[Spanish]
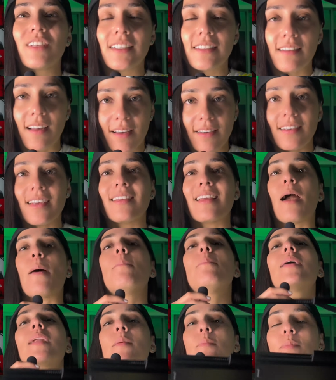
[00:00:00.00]
está diseñada
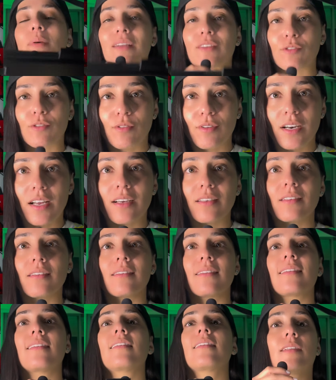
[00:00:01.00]
para personas
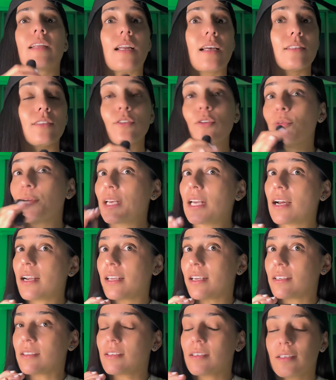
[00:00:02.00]
trans no
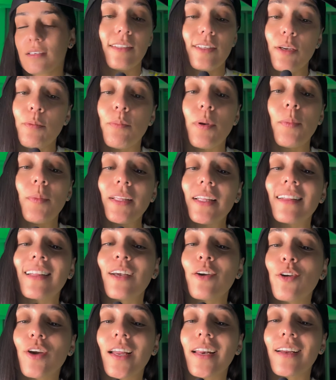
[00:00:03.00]
binarias. Simplemente
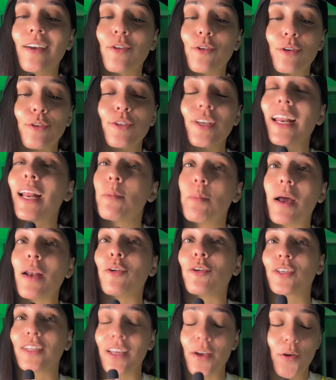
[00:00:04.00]
tengo que reconocer el
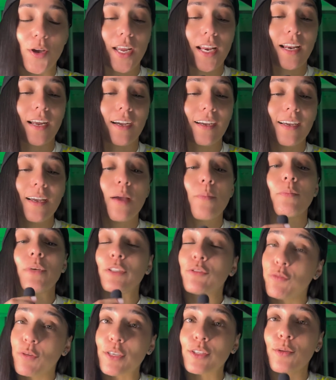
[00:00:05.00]
valor de Vela. Me
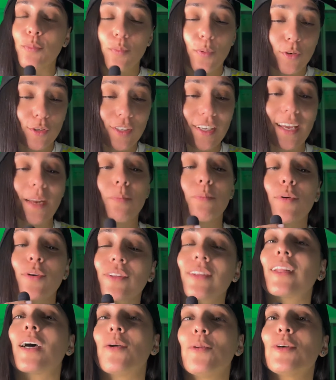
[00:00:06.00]
esfuerzo por ser
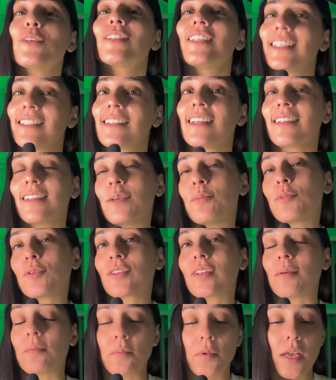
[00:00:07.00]
portavoz de este tipo
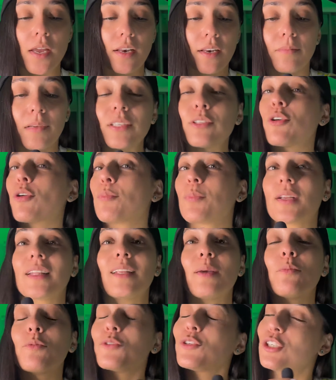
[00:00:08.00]
también. Me
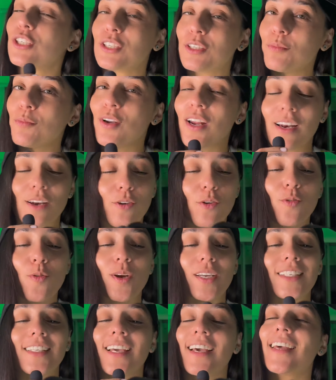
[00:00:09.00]
sorprende muchísimo la
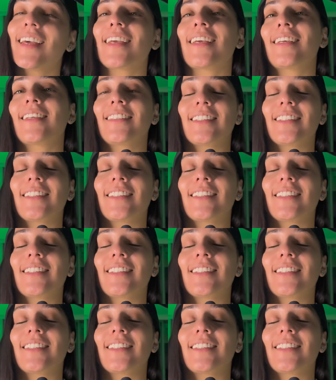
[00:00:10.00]
elocuencia de